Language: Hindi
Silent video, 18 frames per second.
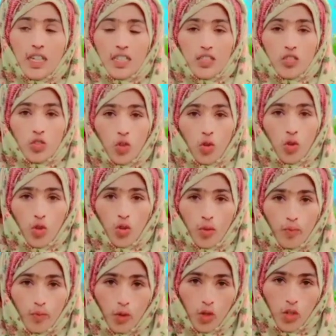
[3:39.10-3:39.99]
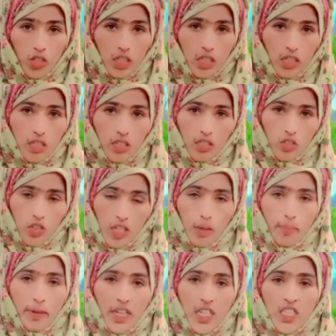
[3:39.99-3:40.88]
जो लोग बहुत जो है ना
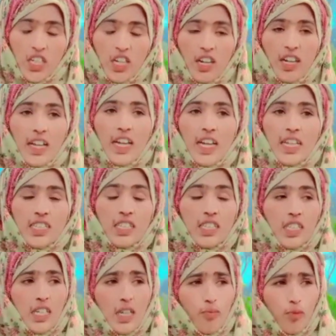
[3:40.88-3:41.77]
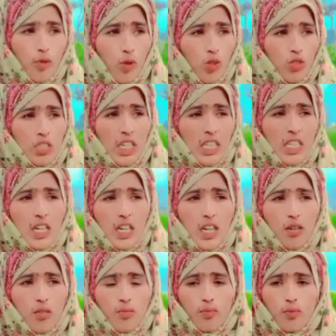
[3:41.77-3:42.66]
परेशान हैं जिनका बहुत ज़्यादा
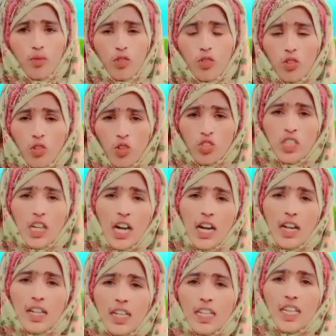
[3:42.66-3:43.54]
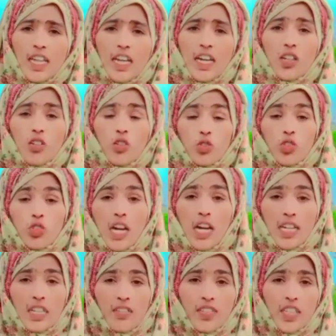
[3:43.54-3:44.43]
रोज़गार नहीं है
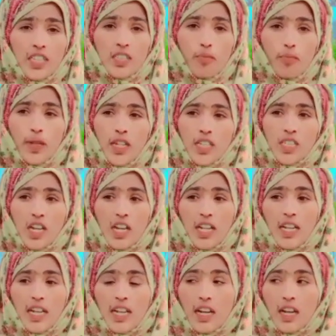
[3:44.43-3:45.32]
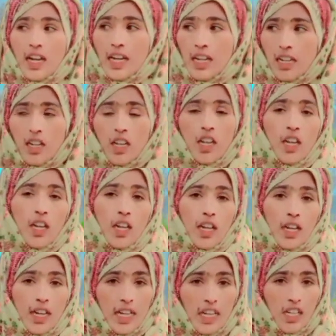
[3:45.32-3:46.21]
रोज़गार की वजह से परेशान है घर
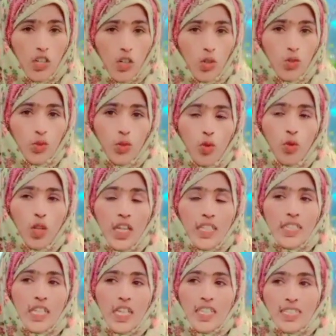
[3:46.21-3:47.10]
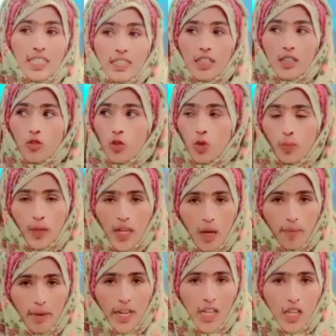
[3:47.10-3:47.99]
घर की कोई सहूलत नहीं है जैसे
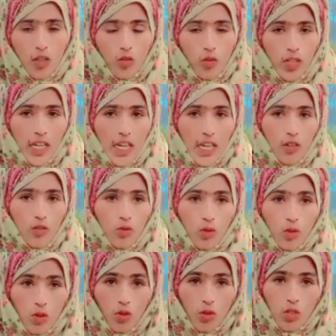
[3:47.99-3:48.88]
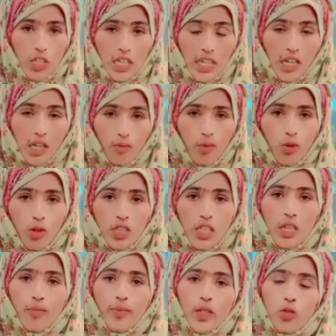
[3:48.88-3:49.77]
झोपड़ियाँ बनाई हुई हैं उन लोगों को देखकर बहुत
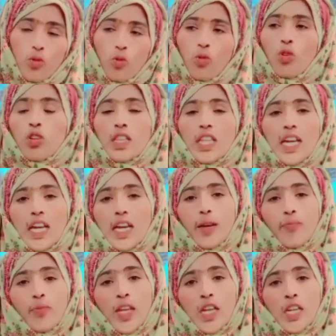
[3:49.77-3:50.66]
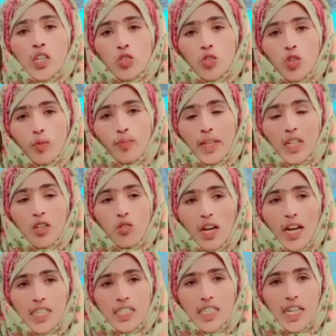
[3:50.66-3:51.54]
दिल में दुख होता है तो मेरी
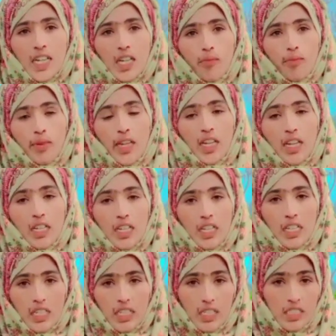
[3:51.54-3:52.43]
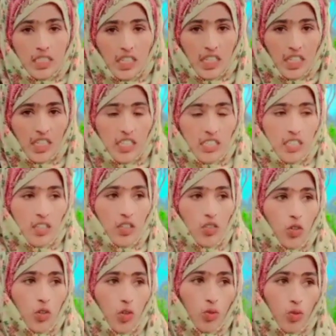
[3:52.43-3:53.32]
ख्वाहिश है कि मैं किसी ना किसी
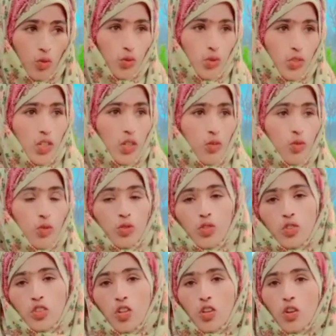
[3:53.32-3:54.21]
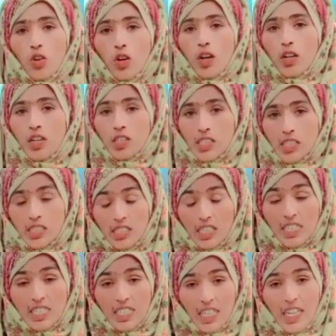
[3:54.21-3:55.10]
को कुछ ना कुछ तो चलो किसी
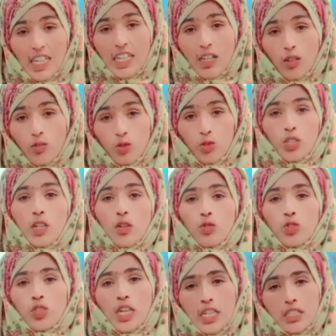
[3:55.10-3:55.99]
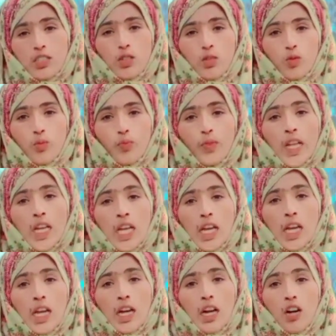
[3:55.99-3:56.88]
किसी के लिए कुछ ना कुछ कर सकूँ
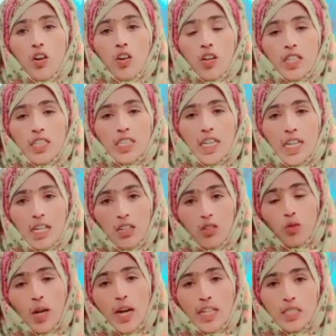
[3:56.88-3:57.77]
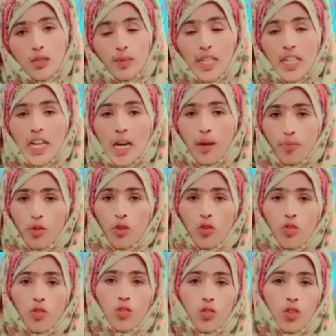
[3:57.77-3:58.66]
और ये ख्वाहिश मेरी आप
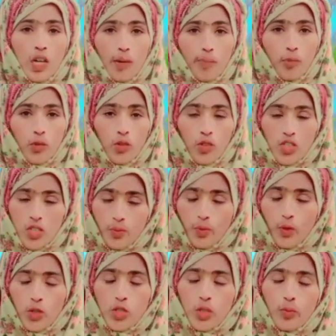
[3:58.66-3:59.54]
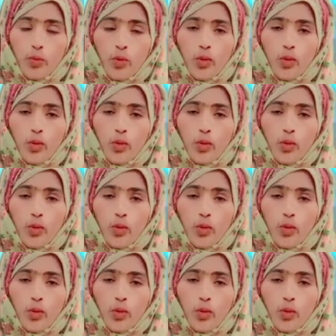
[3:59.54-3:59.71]
लोगों आप लोगों की सपोर्ट से पूरी